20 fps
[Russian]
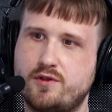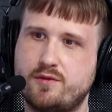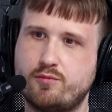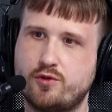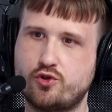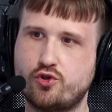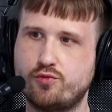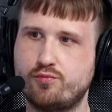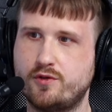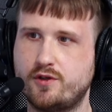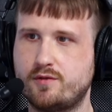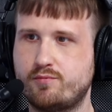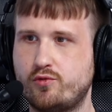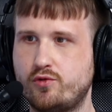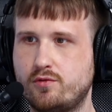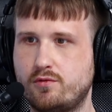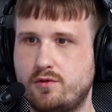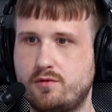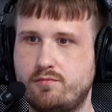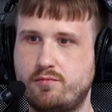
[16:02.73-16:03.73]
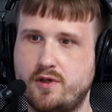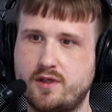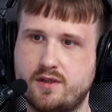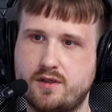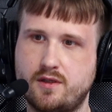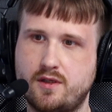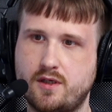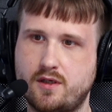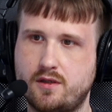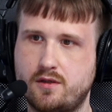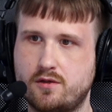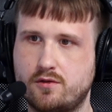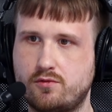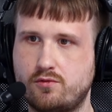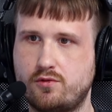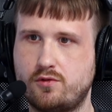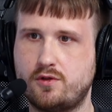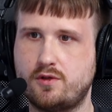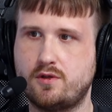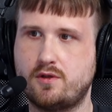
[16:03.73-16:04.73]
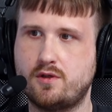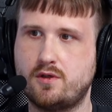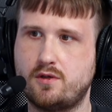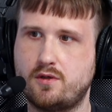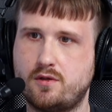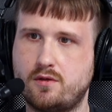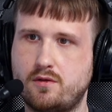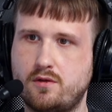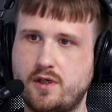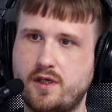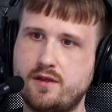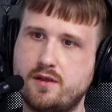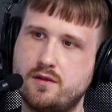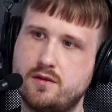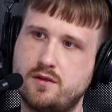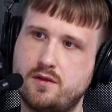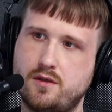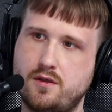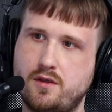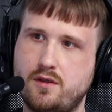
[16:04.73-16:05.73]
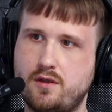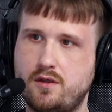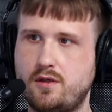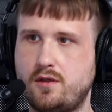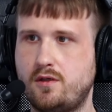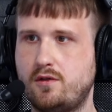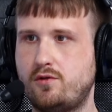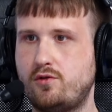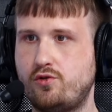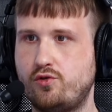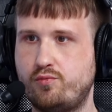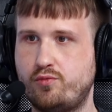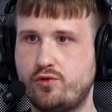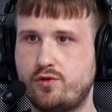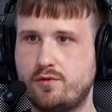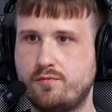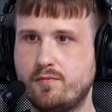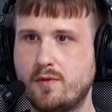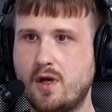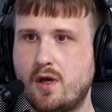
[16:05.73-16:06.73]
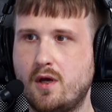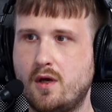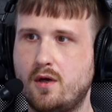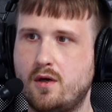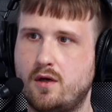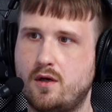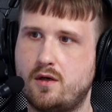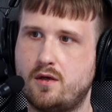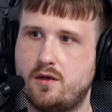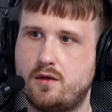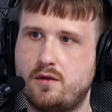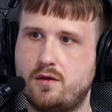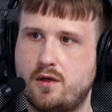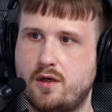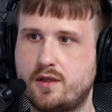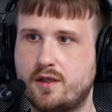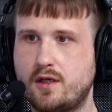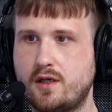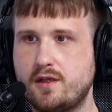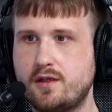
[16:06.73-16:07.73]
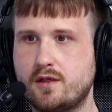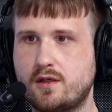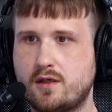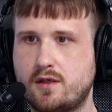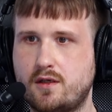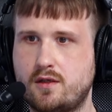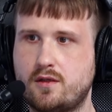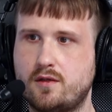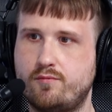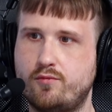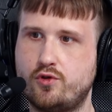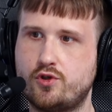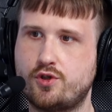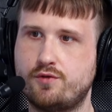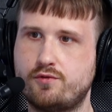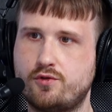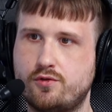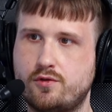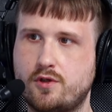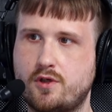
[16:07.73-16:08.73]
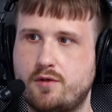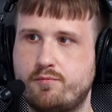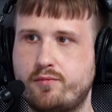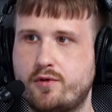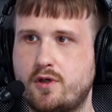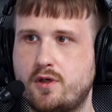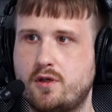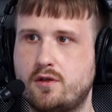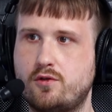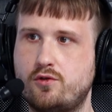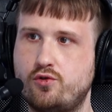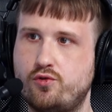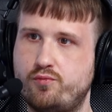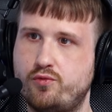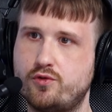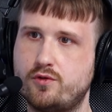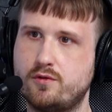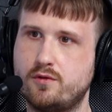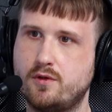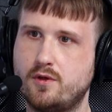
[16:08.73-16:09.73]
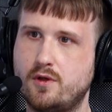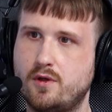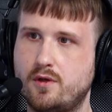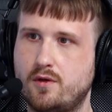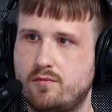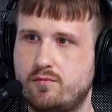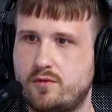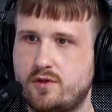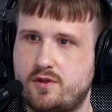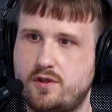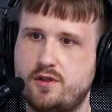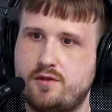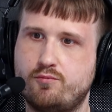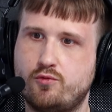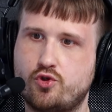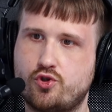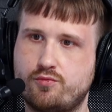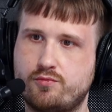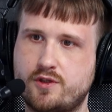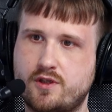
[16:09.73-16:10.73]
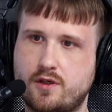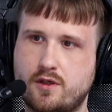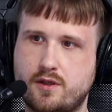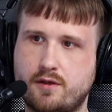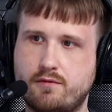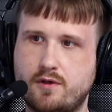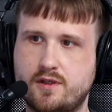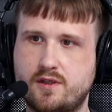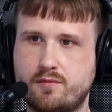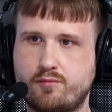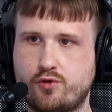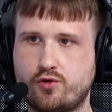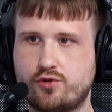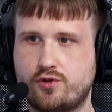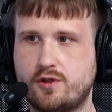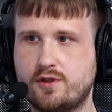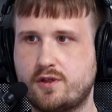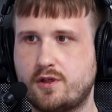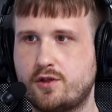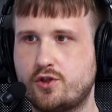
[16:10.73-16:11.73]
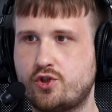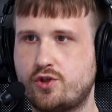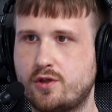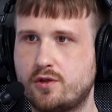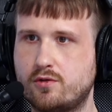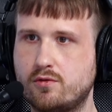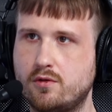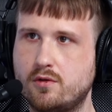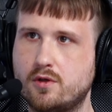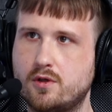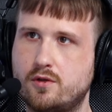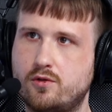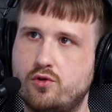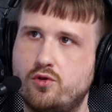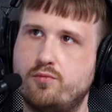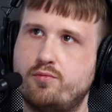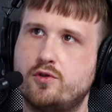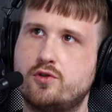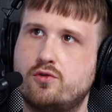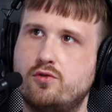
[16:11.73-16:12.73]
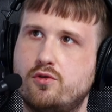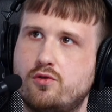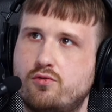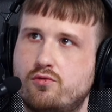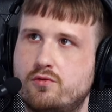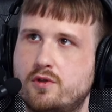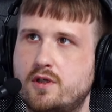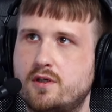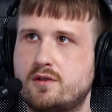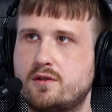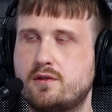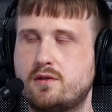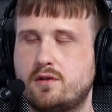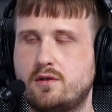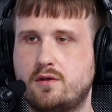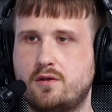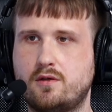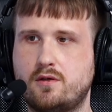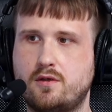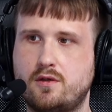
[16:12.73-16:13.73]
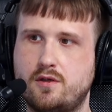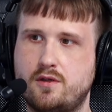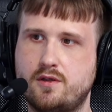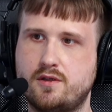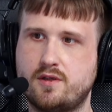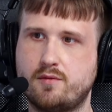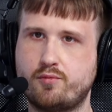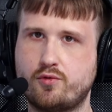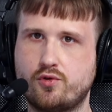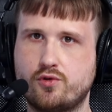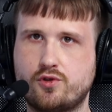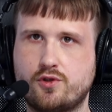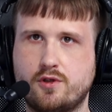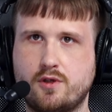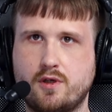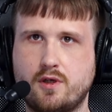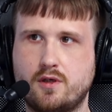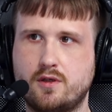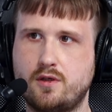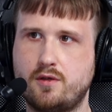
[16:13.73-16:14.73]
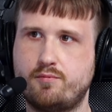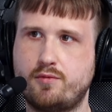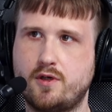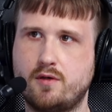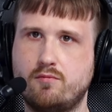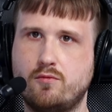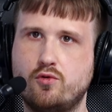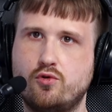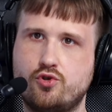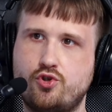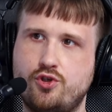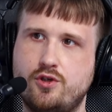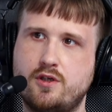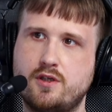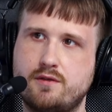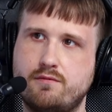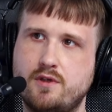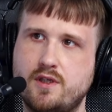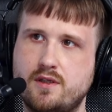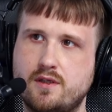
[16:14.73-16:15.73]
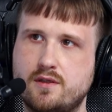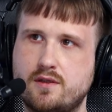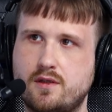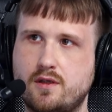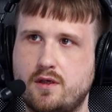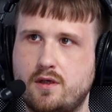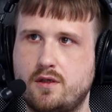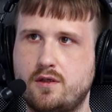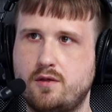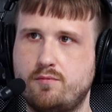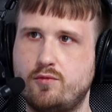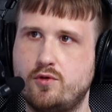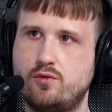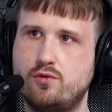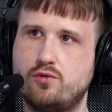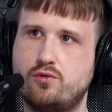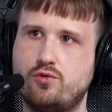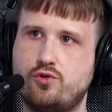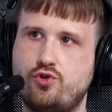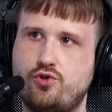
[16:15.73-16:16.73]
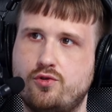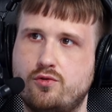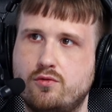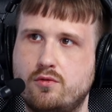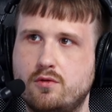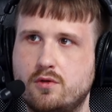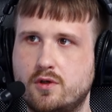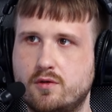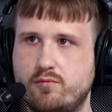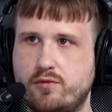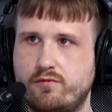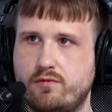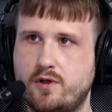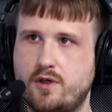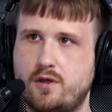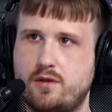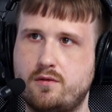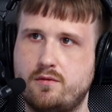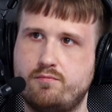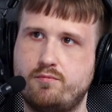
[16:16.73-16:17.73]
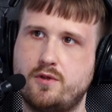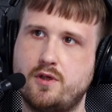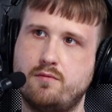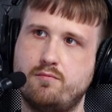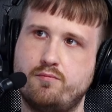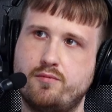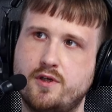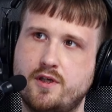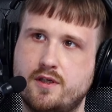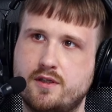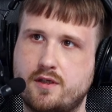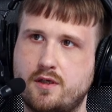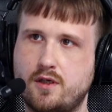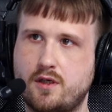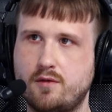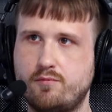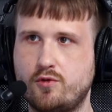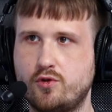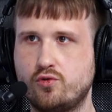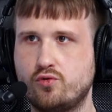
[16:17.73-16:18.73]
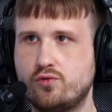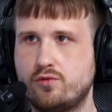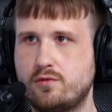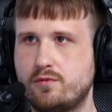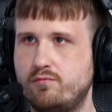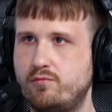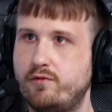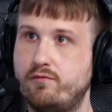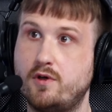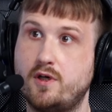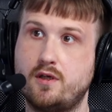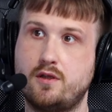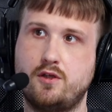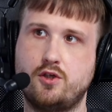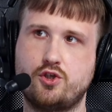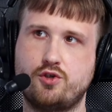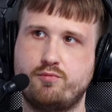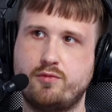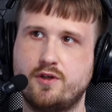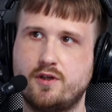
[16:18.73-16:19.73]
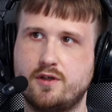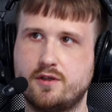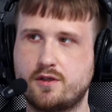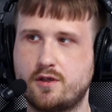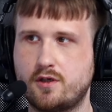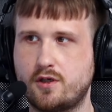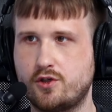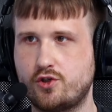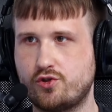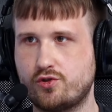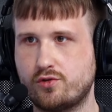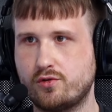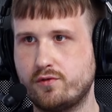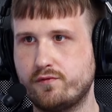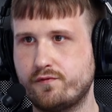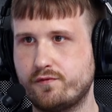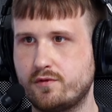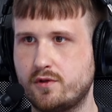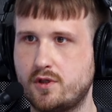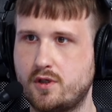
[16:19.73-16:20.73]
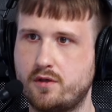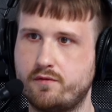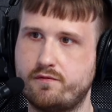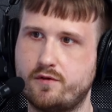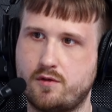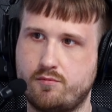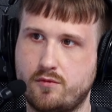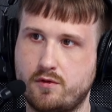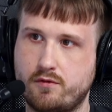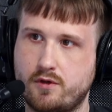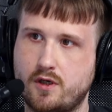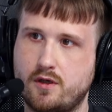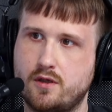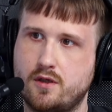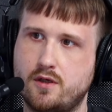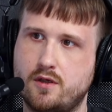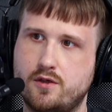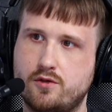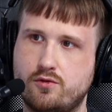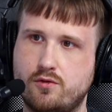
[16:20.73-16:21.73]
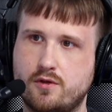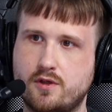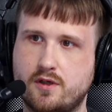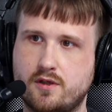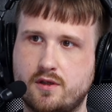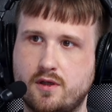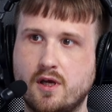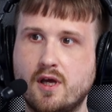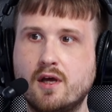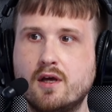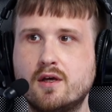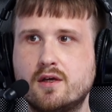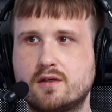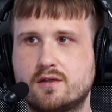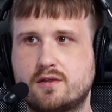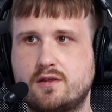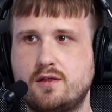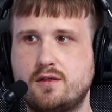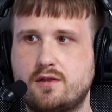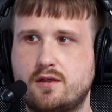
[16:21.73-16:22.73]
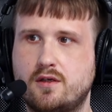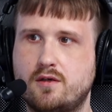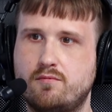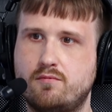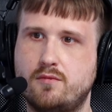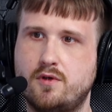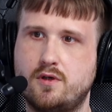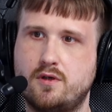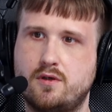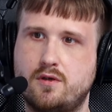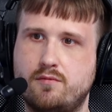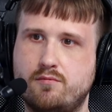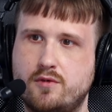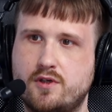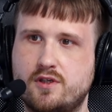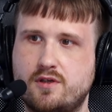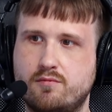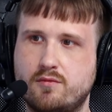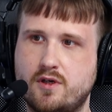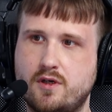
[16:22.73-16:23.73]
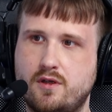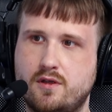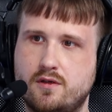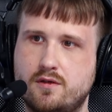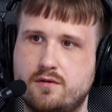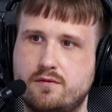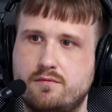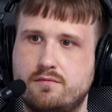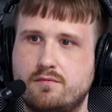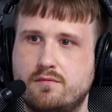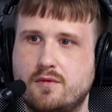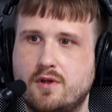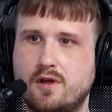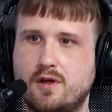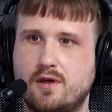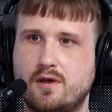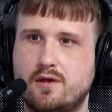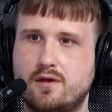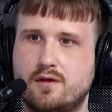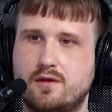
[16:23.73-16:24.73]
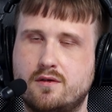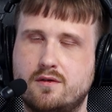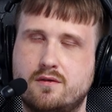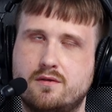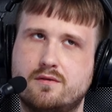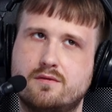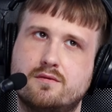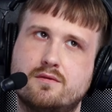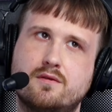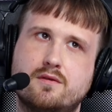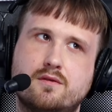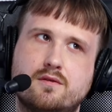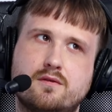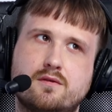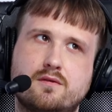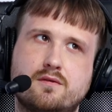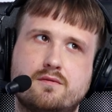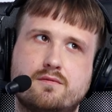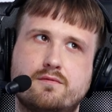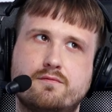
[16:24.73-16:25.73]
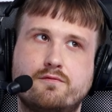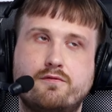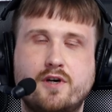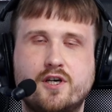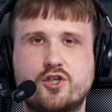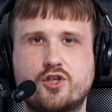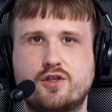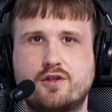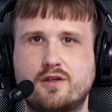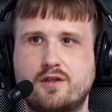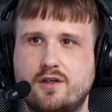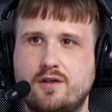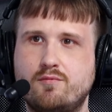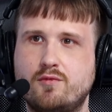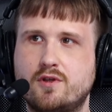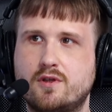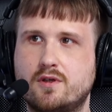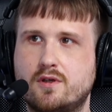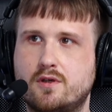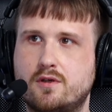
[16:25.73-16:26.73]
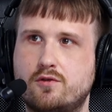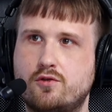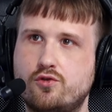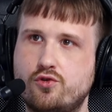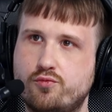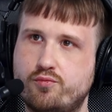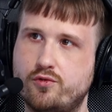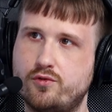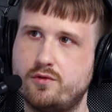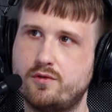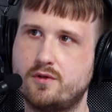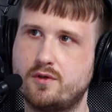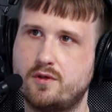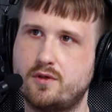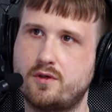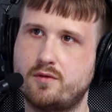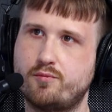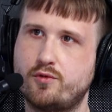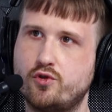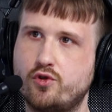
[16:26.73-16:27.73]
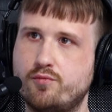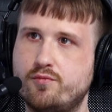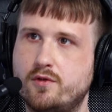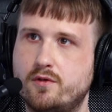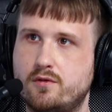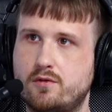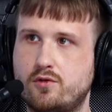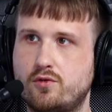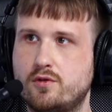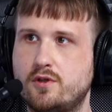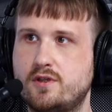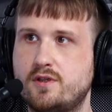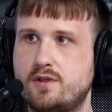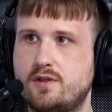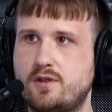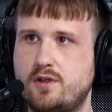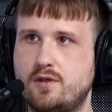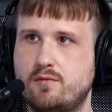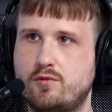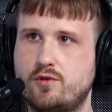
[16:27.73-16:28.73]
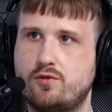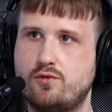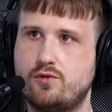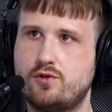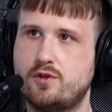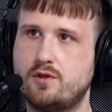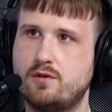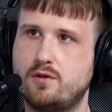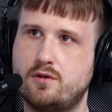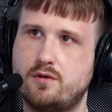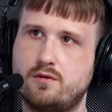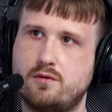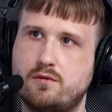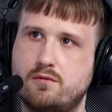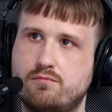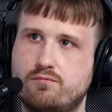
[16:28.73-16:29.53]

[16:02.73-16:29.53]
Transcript: способны исполнить база данных. То есть это latency и throughput. А аналитика — это больше все-таки про throughput. Э, мы здесь можем стартовать запрос достаточно долго, но поскольку у нас а, эти запросы, они прям очень развесистые, они бегут очень долго, бывает там по несколько минут, бывает даже по несколько часов на формирование результата. Здесь нам а, максимально а, а важен именно трюпут а, подобного рода системы, то есть а,